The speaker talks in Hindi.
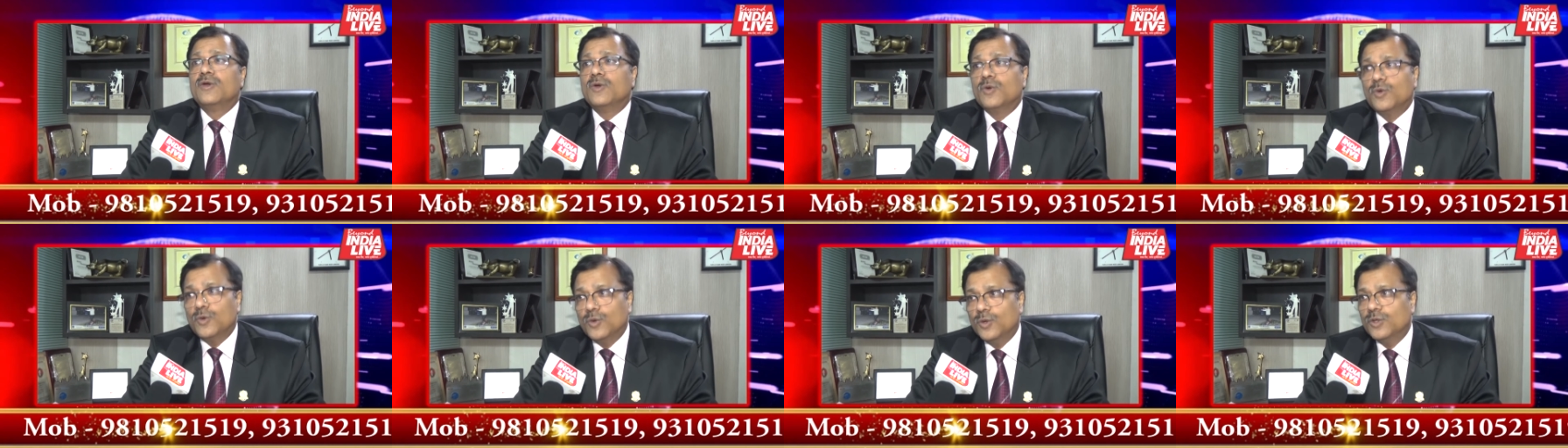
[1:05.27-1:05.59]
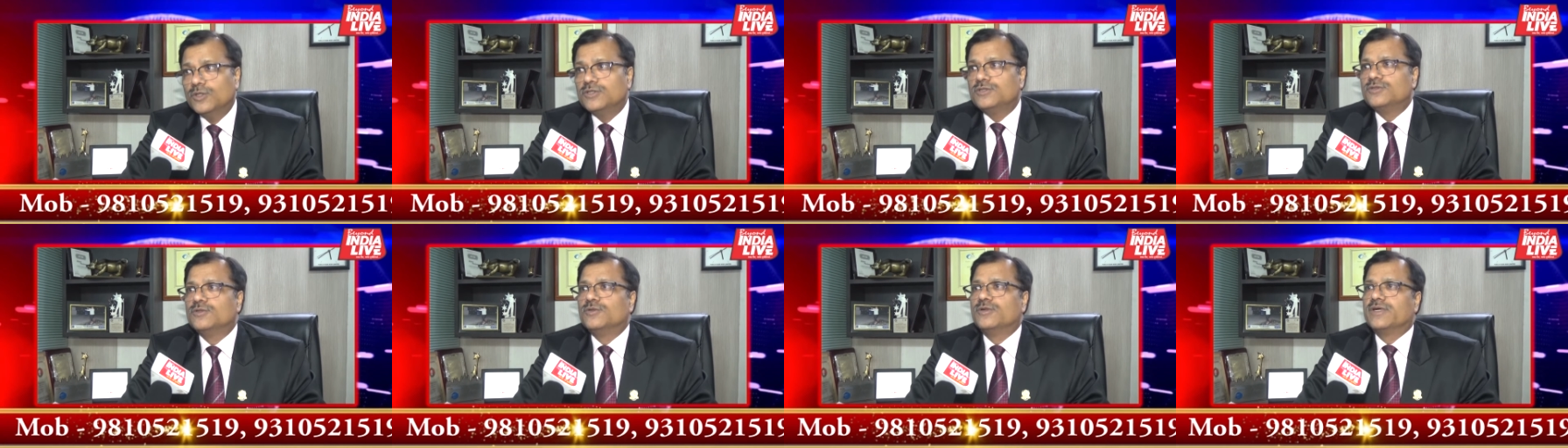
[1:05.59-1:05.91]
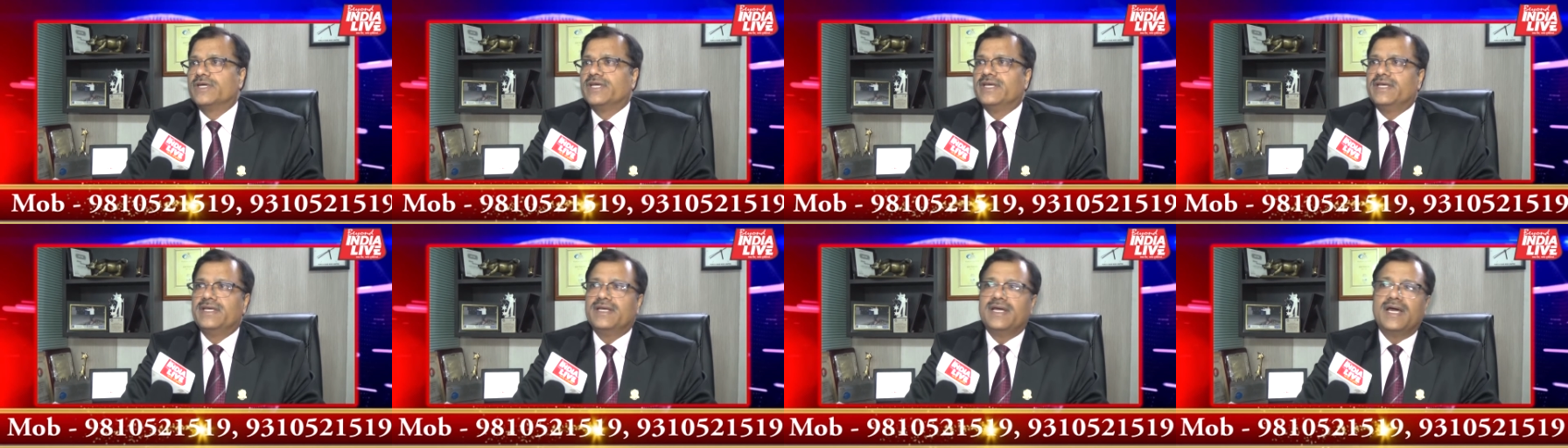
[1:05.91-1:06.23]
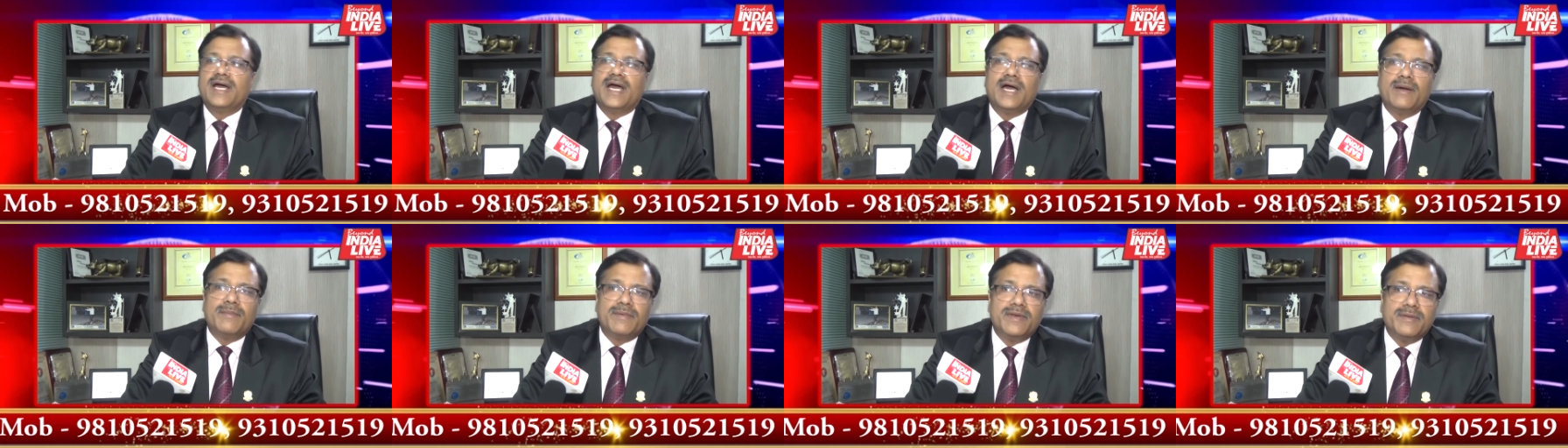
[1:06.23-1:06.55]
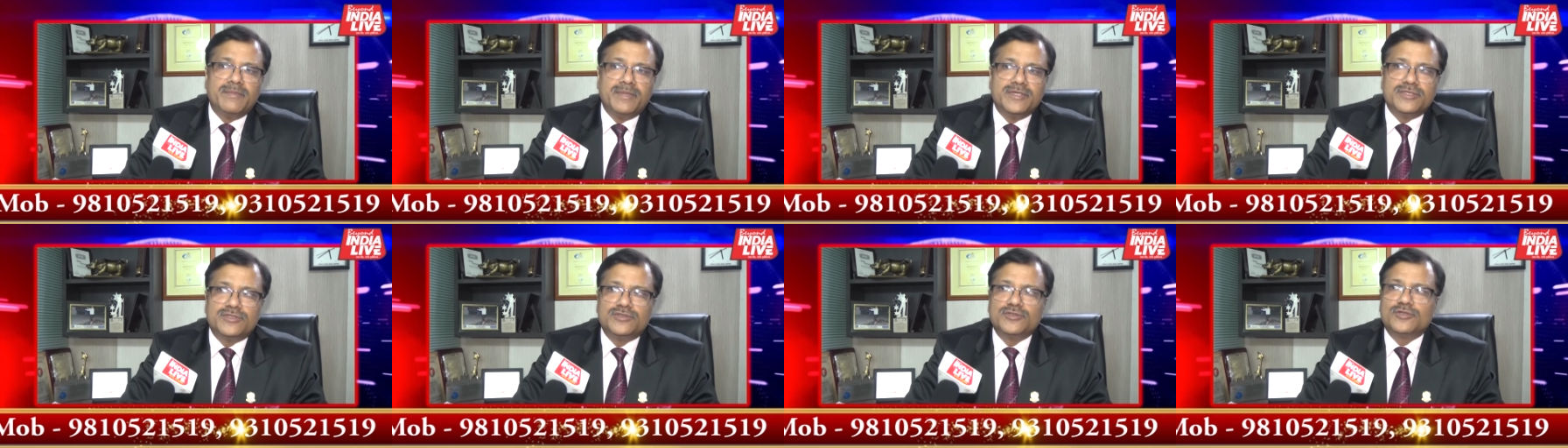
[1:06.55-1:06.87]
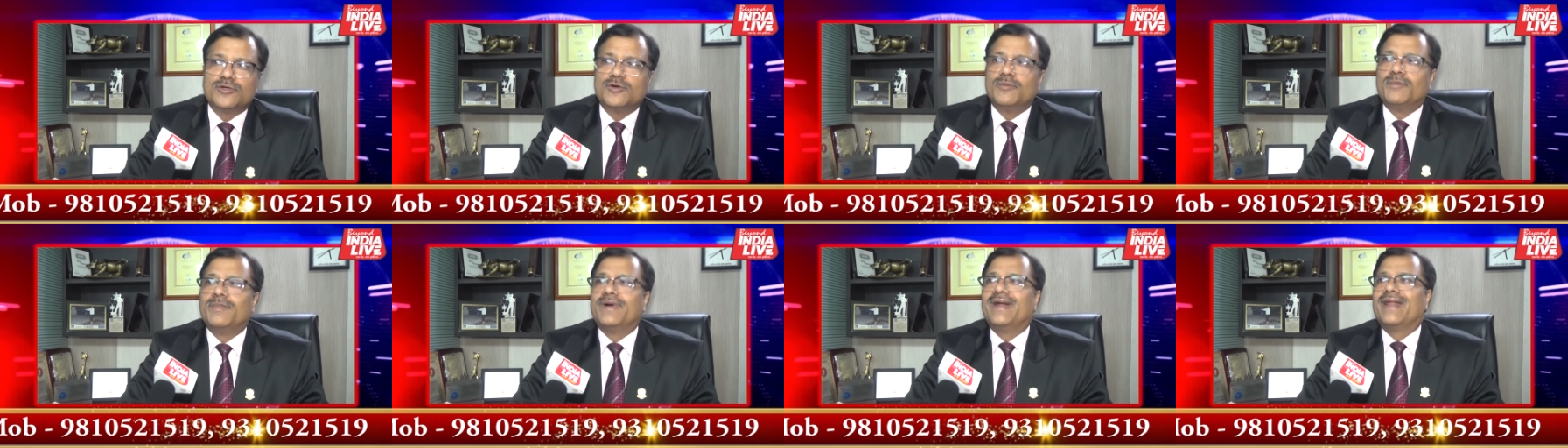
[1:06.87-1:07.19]
गोल्स होंगे आपने बच्चों
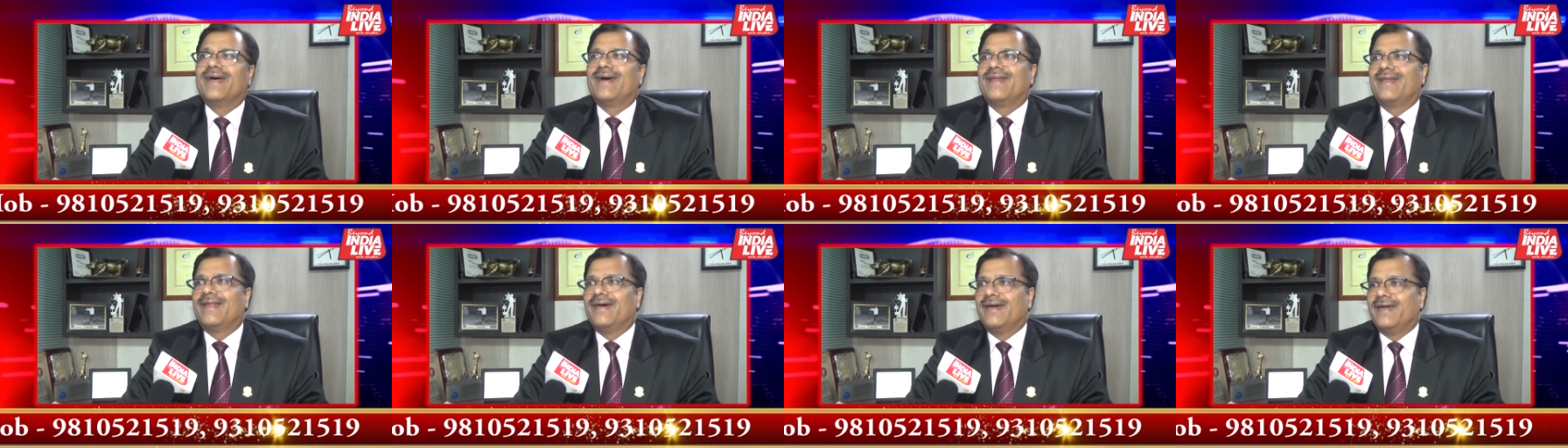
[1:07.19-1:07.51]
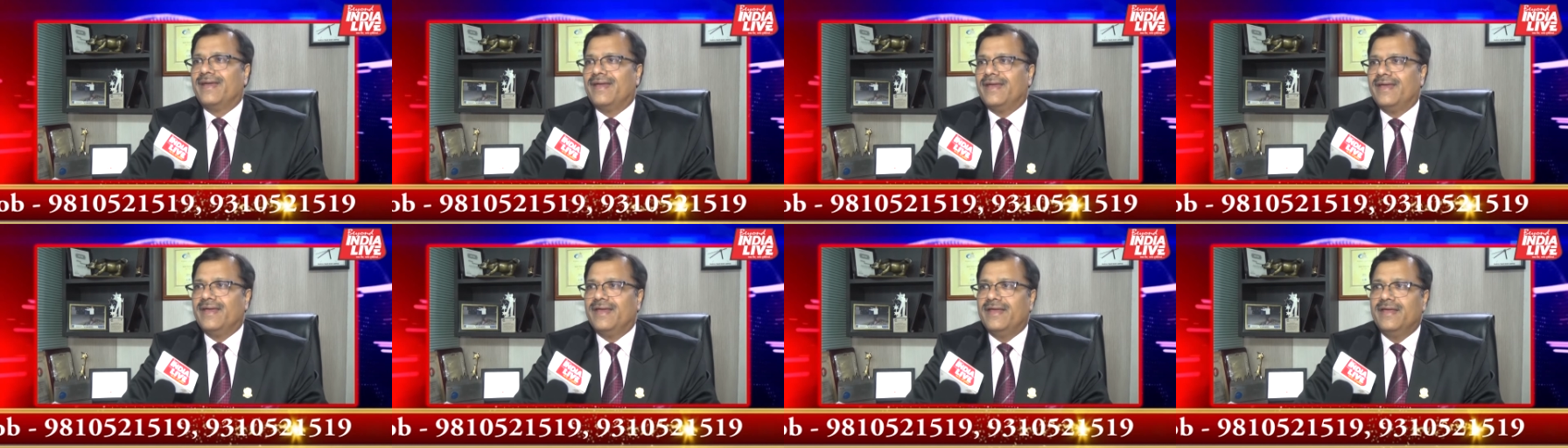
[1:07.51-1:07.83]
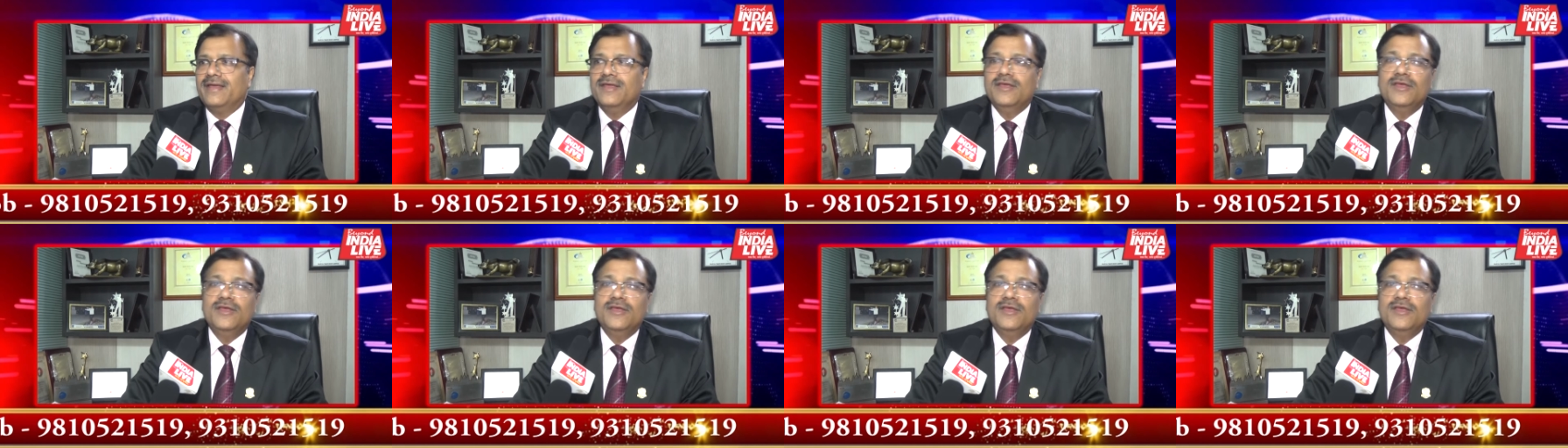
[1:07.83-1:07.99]
को पढ़ाना है